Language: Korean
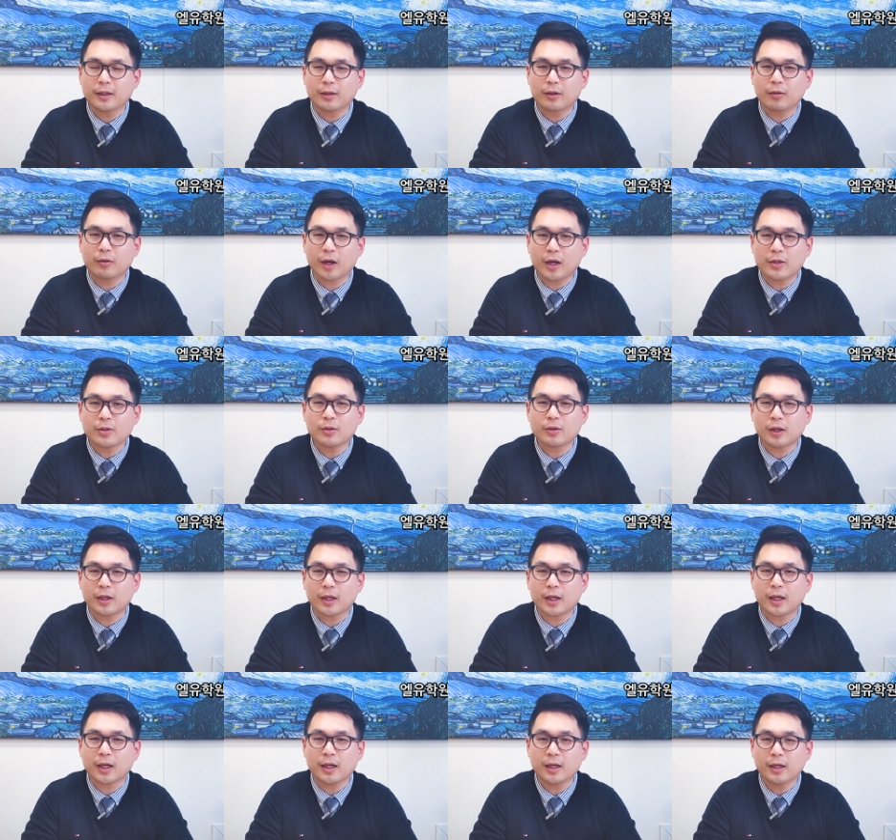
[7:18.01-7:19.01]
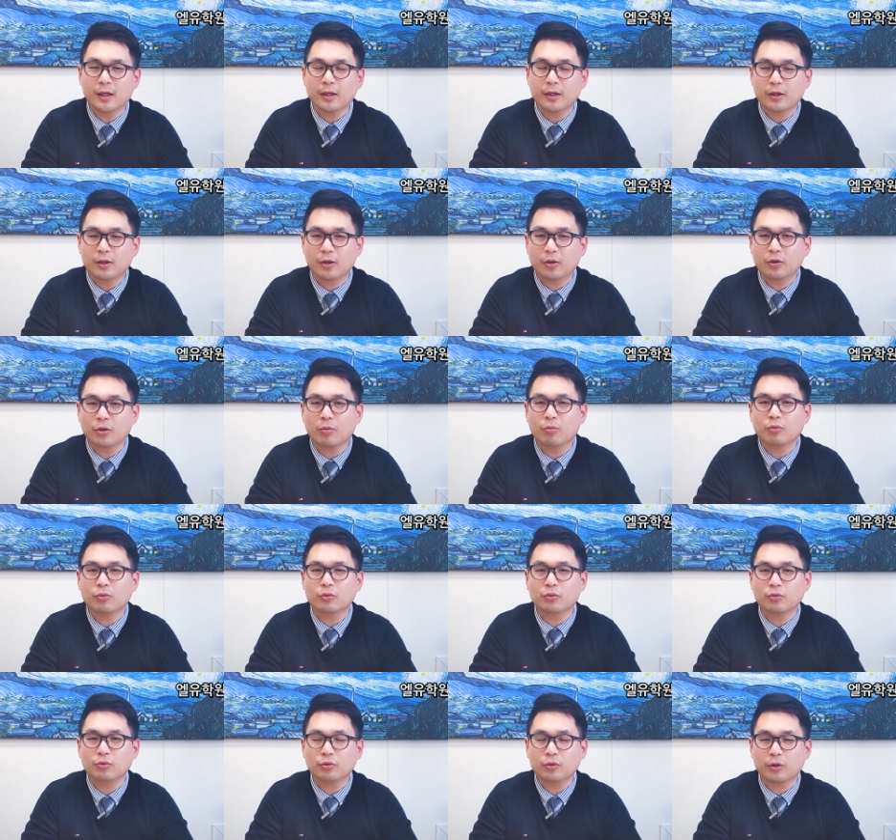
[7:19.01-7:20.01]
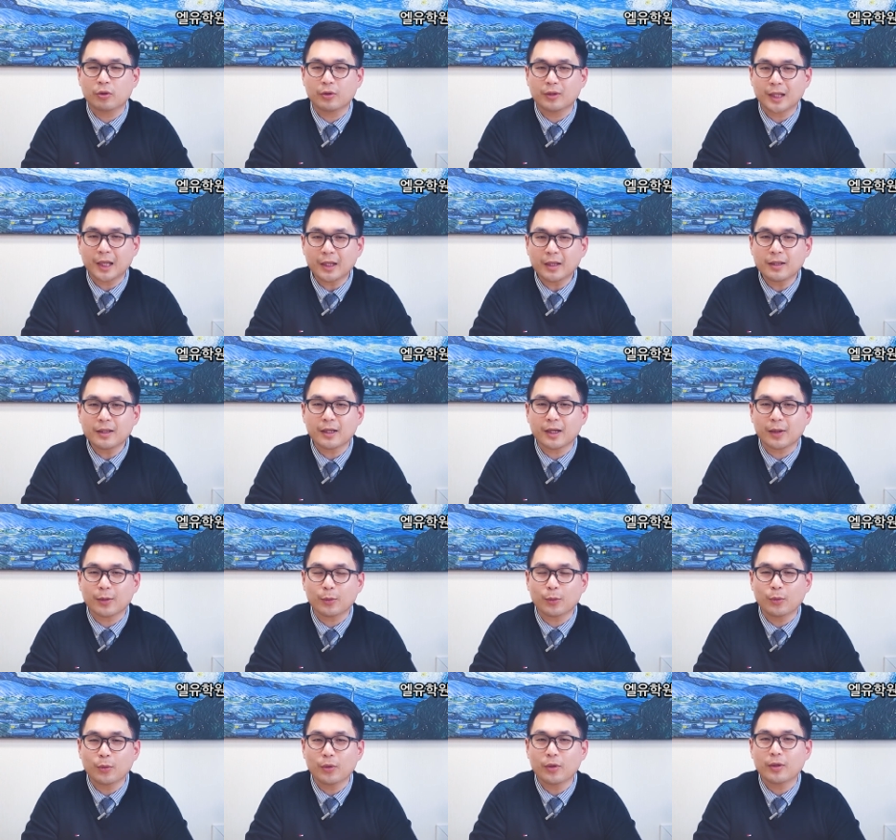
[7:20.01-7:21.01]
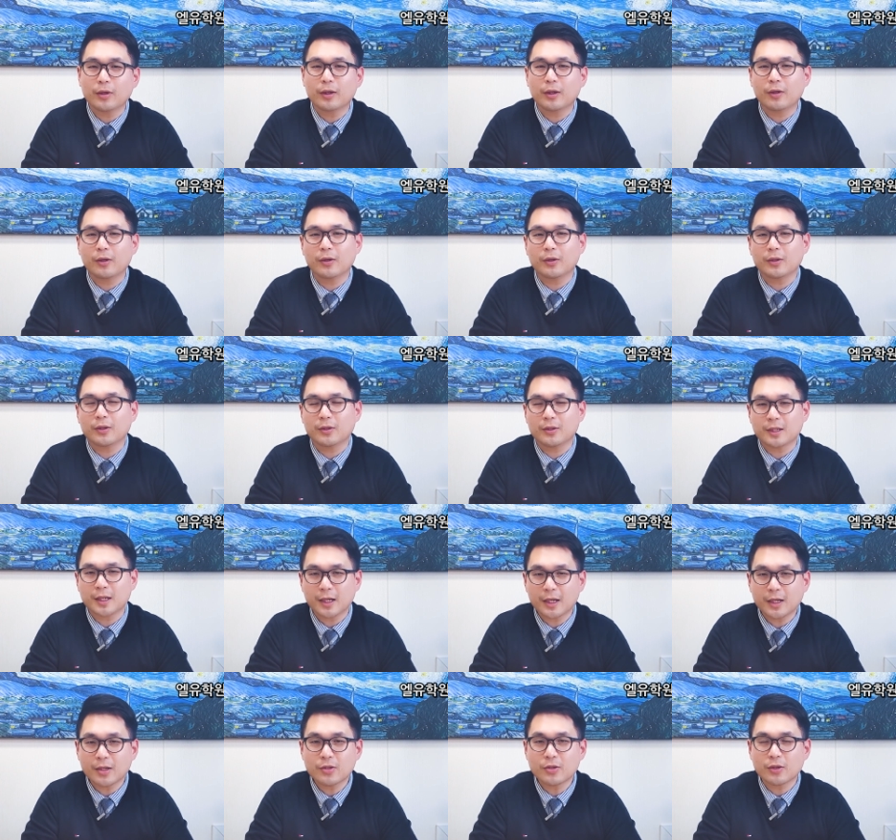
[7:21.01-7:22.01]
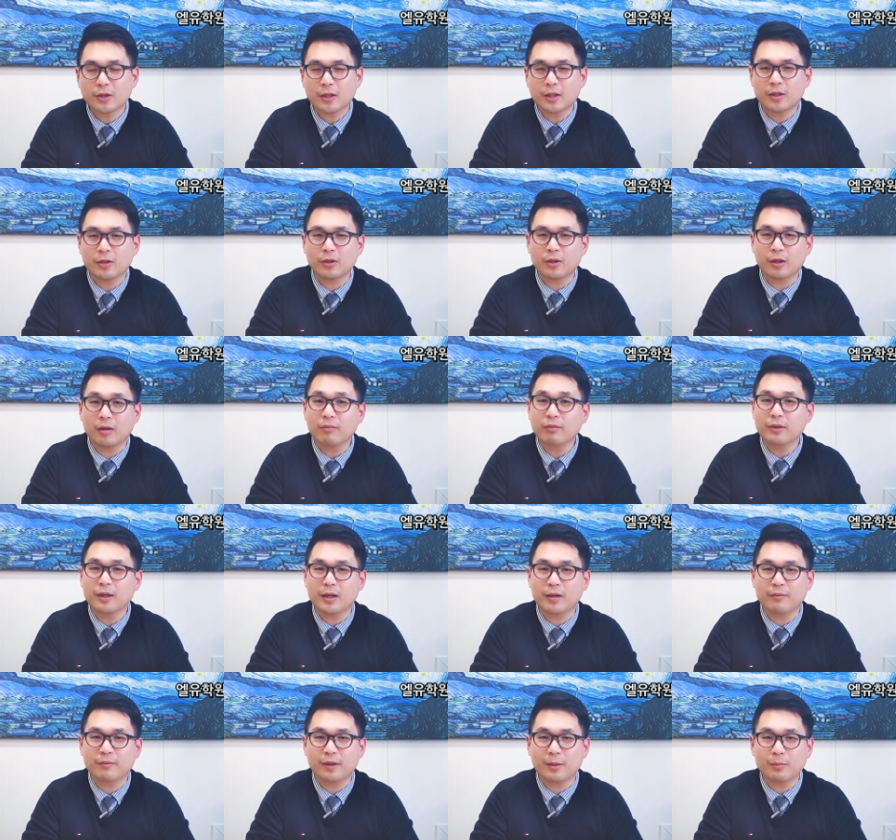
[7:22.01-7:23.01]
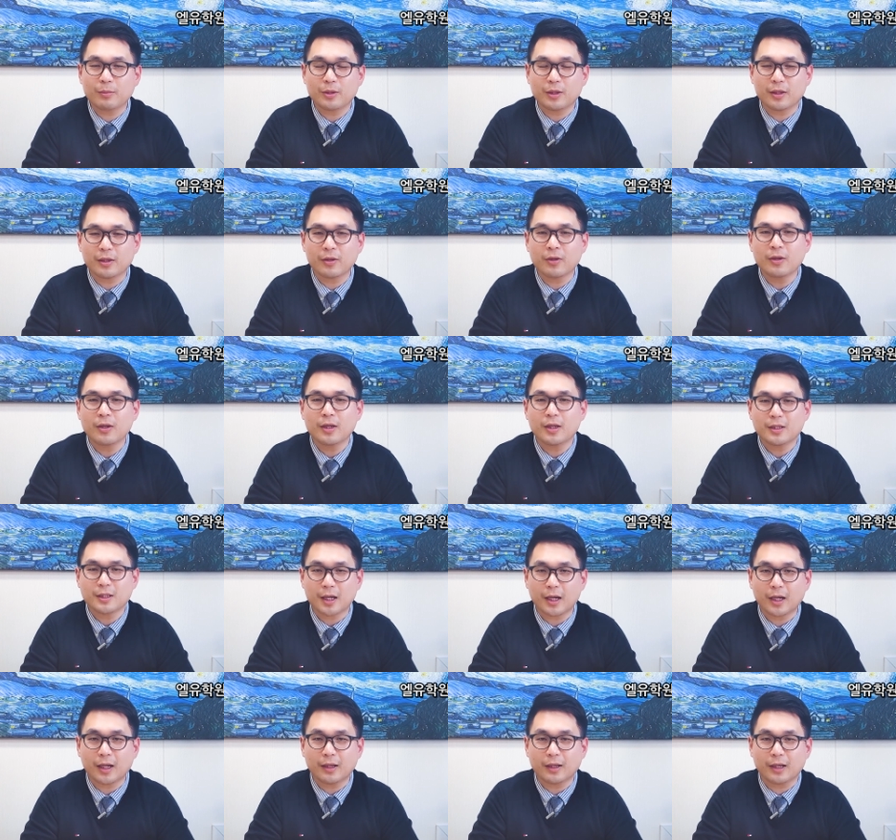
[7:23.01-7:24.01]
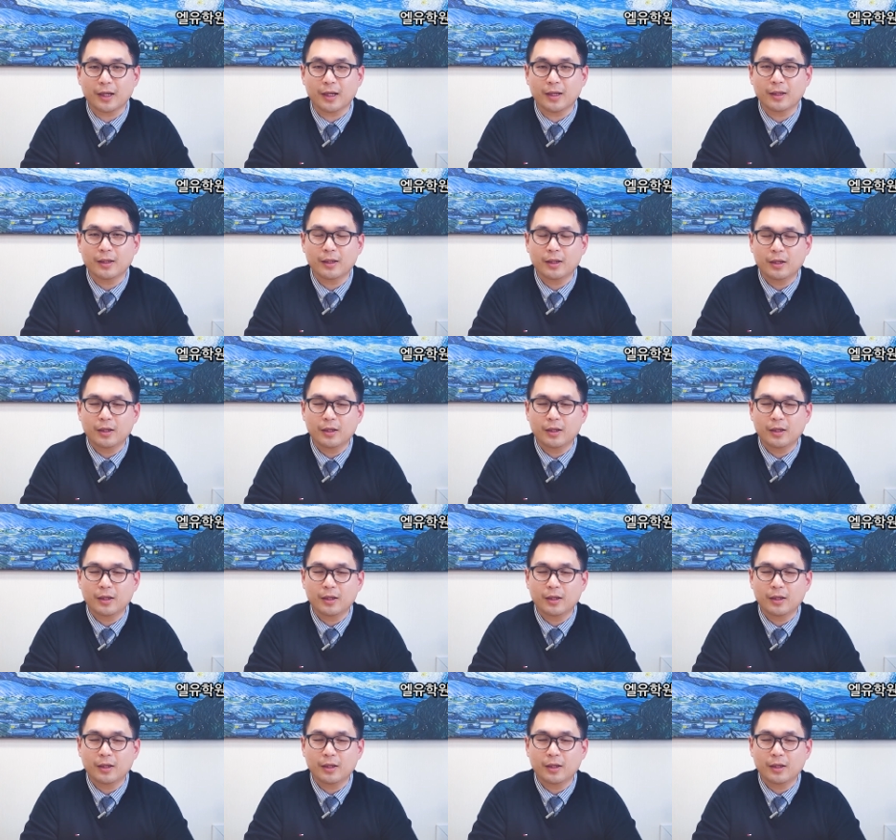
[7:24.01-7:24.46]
어, 가족 관계가 어, 너무 어, 따뜻하고 어, 이런 사랑적인 이런 러블리한 패밀리에서 자랐다.